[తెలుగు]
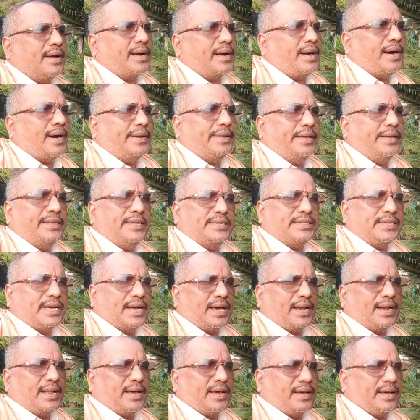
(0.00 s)
కానీ ఇది
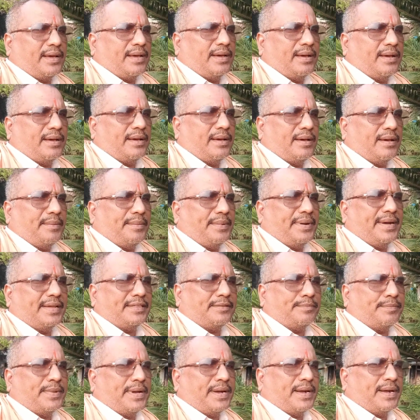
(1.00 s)
చాలా
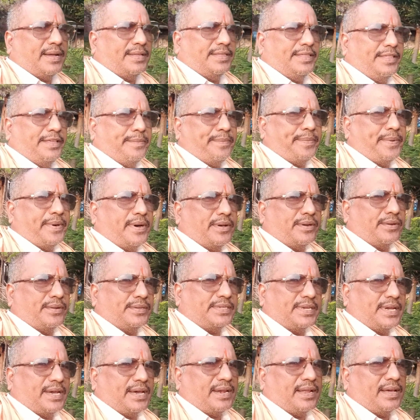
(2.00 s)
మహాత్మా గాంధీ పార్క్
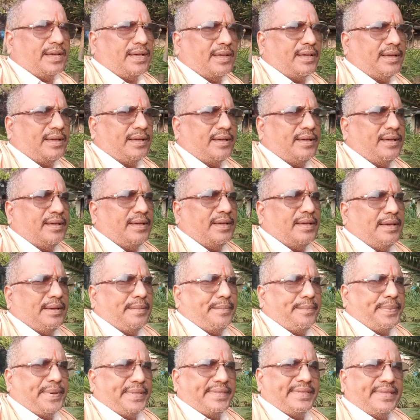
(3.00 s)
చాలా
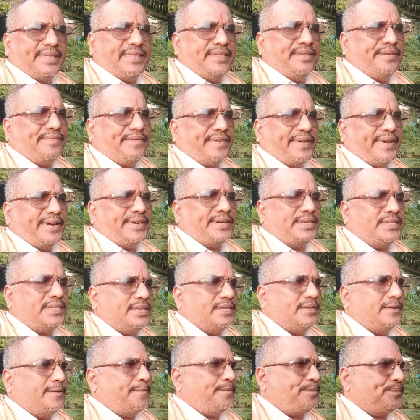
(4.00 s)
పెద్దది ఫ్రెండ్స్
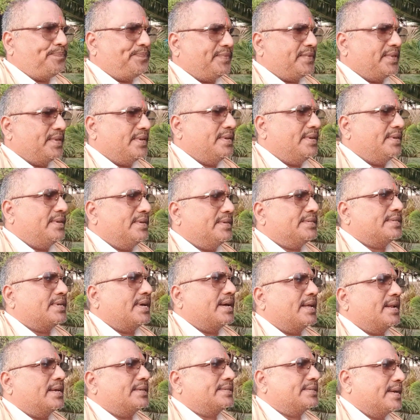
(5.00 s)

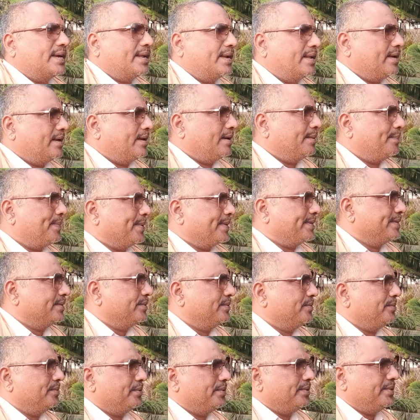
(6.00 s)
చాలా చాలా పెద్దది
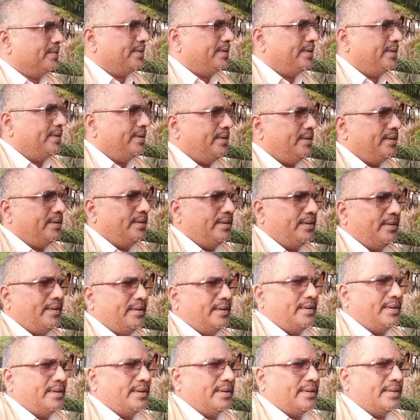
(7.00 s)
ఉంటుంది
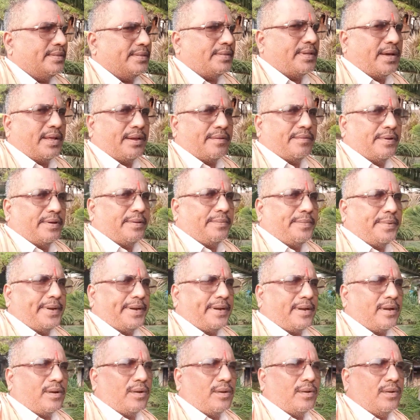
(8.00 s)

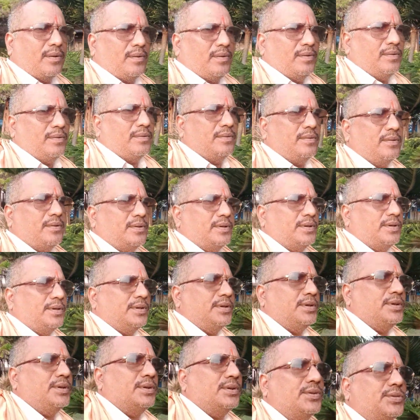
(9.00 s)
దానమాయపేటలో
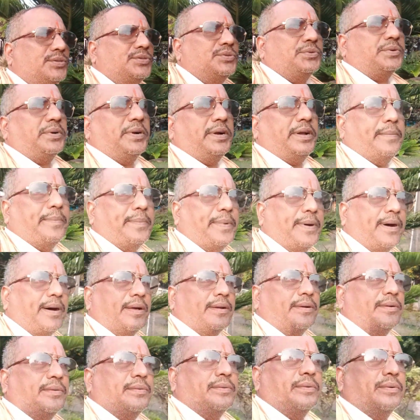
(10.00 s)
చూడండి
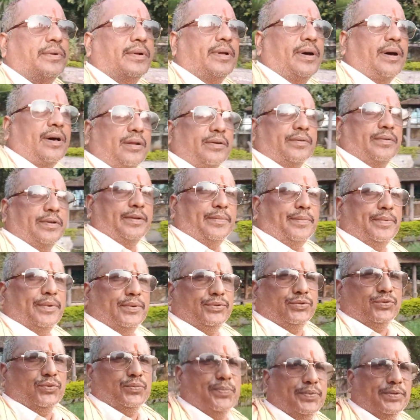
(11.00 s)
పార్కు నాలుగు వైపులు
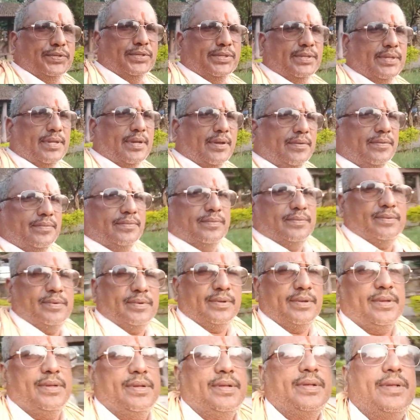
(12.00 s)
చూపిస్తున్నాను
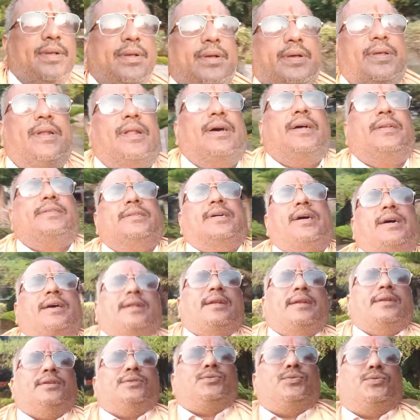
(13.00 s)
నా
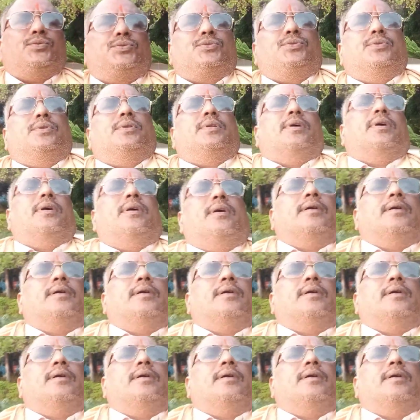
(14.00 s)
ఛానల్ని చూస్తున్న